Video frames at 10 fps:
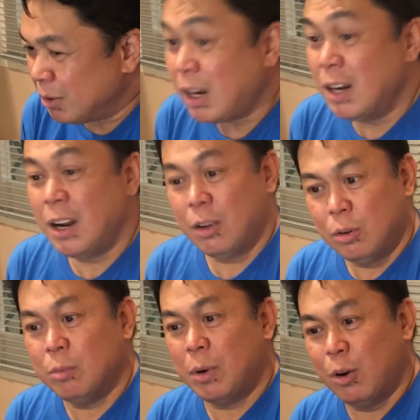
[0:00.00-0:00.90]
Tagal na,
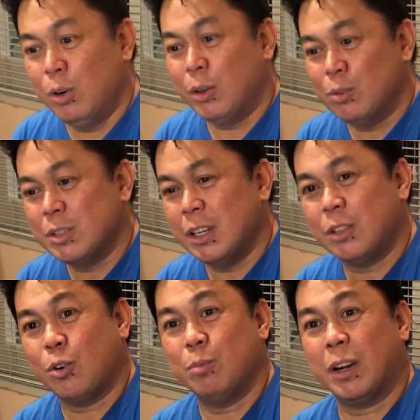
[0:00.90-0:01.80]
yun ang mga huli kong
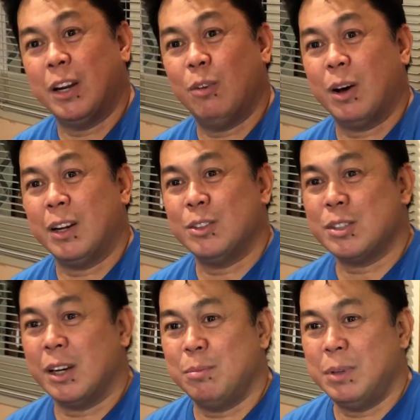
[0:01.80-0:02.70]
sitcom na ginawa rito
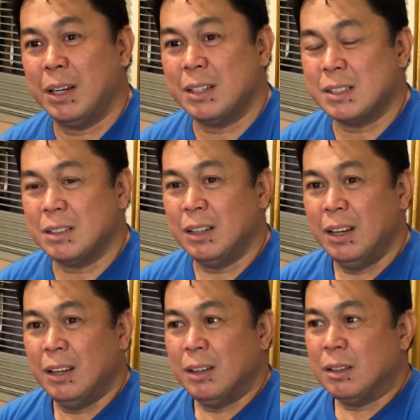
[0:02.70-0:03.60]
sa ABS.
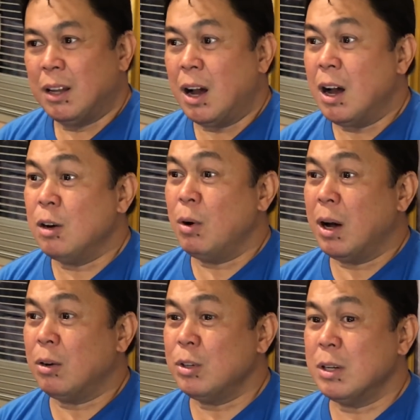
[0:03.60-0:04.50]
Mm-hmm. Nakakagawa
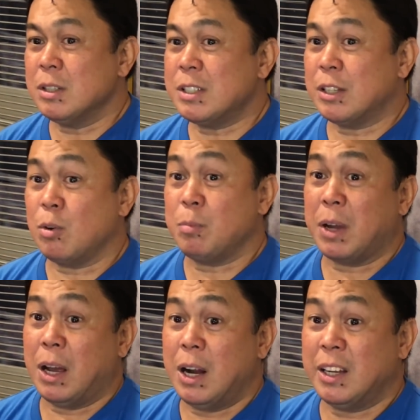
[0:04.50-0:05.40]
ako ng sitcom
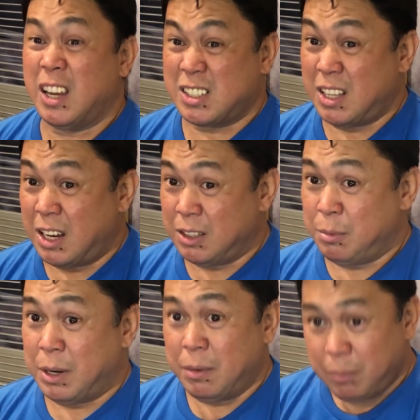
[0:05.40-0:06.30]
kaya lang guest lang, di
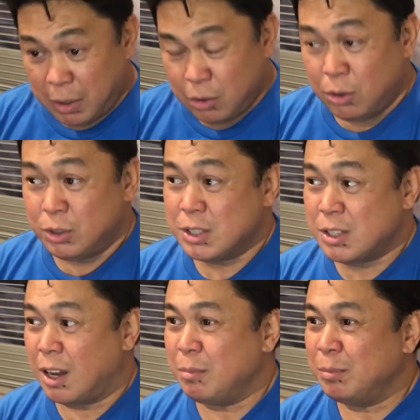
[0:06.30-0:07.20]
ba? Pero
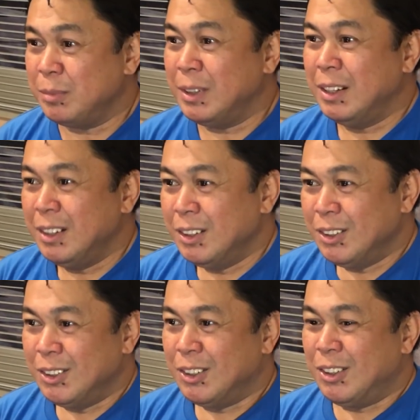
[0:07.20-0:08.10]
this time,
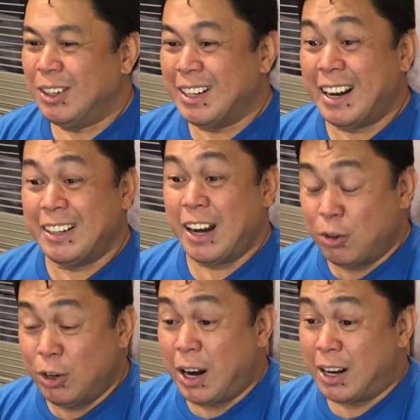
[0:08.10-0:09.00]
Peso eh, na kaya.
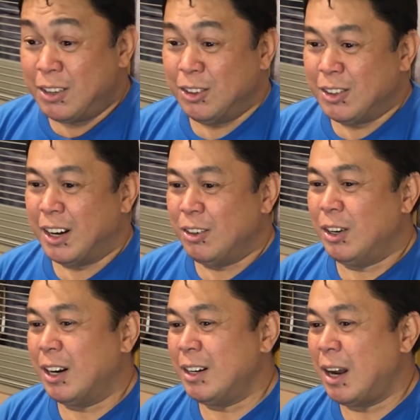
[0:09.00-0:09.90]
regular o oh,
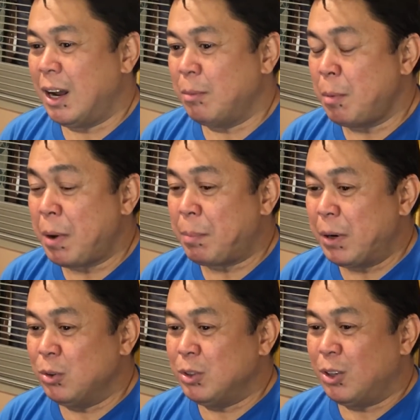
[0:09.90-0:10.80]
regular na
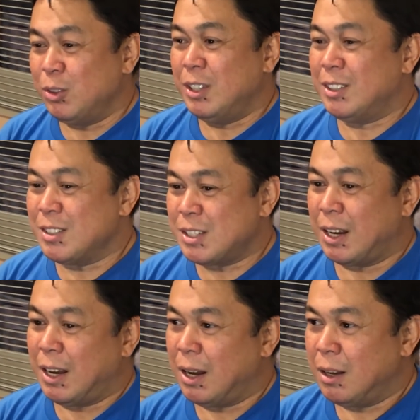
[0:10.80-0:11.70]
mapapanood ako dito
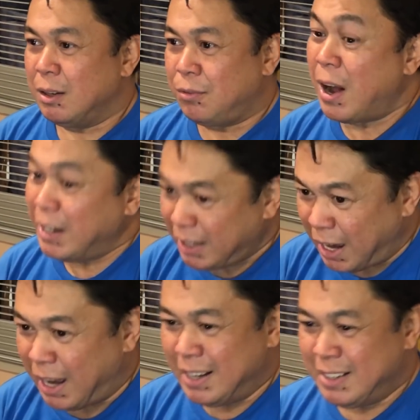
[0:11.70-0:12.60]
sa
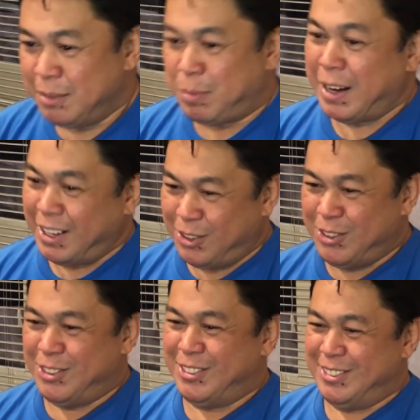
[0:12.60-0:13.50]
Fanica, pare ko.
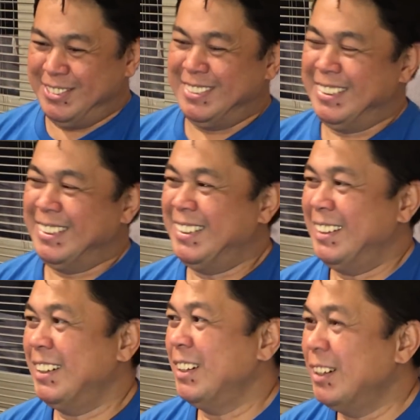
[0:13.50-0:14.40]

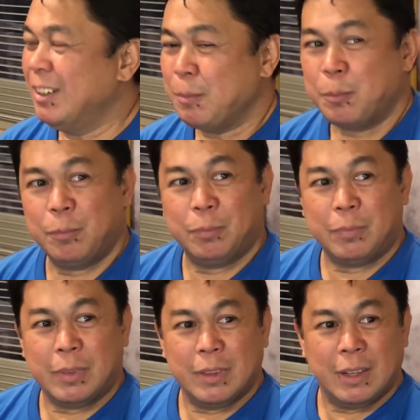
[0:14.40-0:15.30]
Mm-hmm. Sir, kamusta
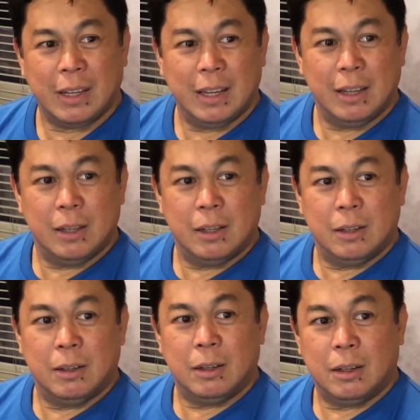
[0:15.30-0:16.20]
katrabaho sila Miss
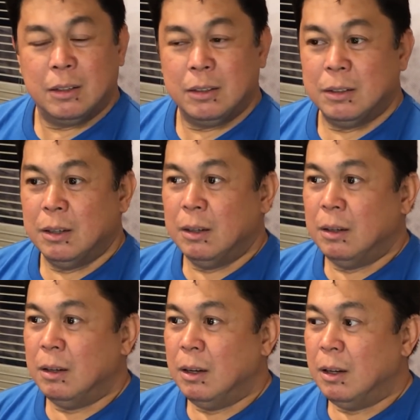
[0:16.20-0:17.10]
Carla, sila...
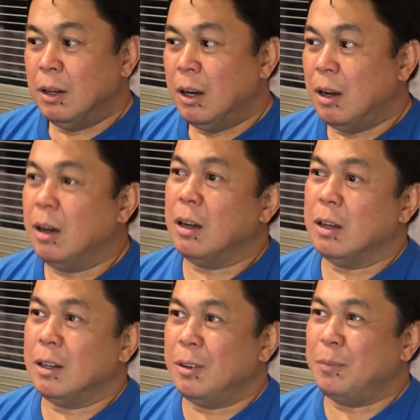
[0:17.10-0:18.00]

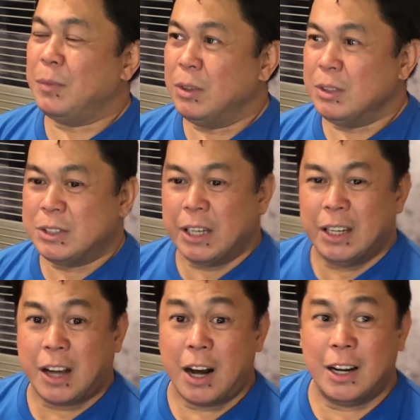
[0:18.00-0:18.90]
Ah,
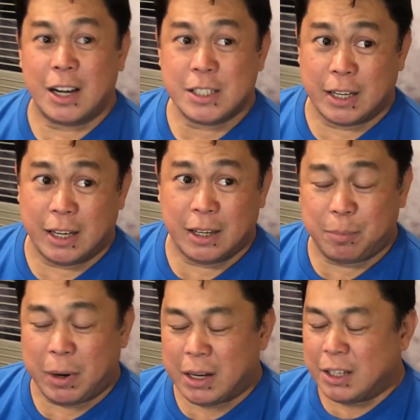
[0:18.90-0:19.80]
si Carla kasi,
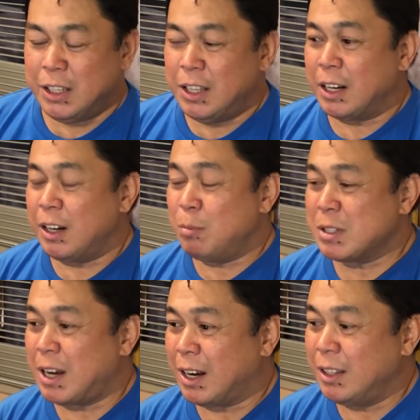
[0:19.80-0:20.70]
parang hindi na rin iba
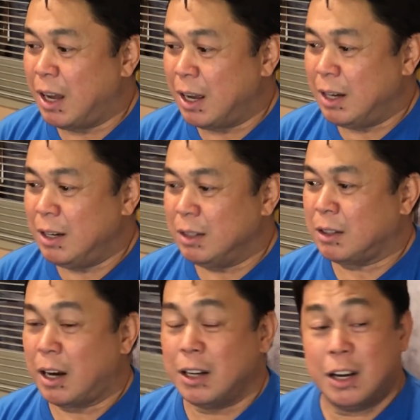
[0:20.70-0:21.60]
sa akin dahil
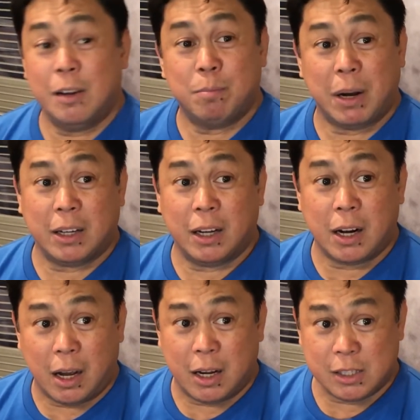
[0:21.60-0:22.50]
Carla Lim pa lang
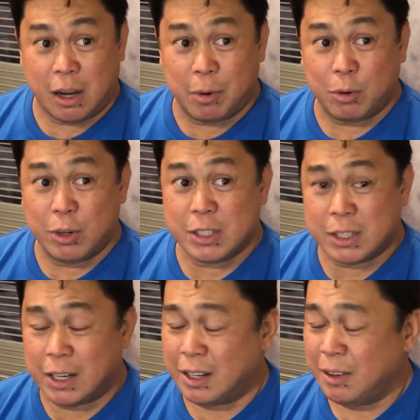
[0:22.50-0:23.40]
yan, nakakasama ko na
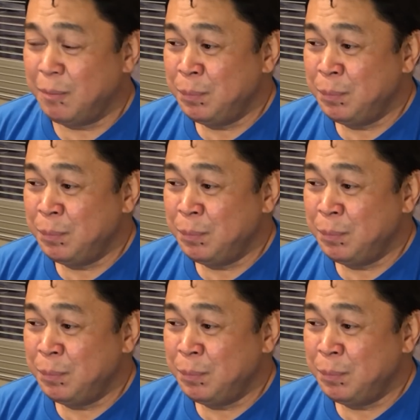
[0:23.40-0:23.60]
siya eh.